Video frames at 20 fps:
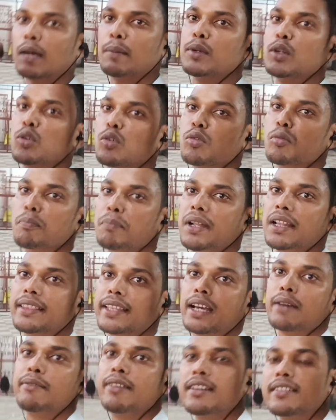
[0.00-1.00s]
लव यू
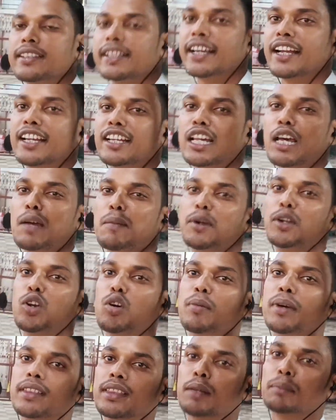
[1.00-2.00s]
मिलते हैं फिर से एक नए
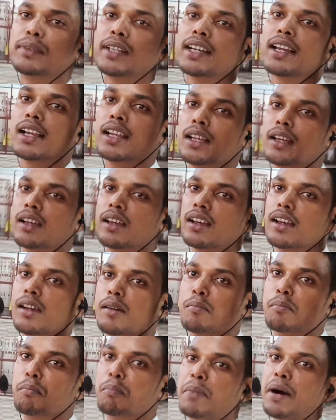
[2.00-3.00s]
वीडियो में तब तक के
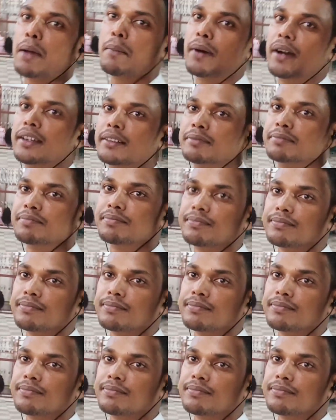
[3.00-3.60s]
लिए बाय बाय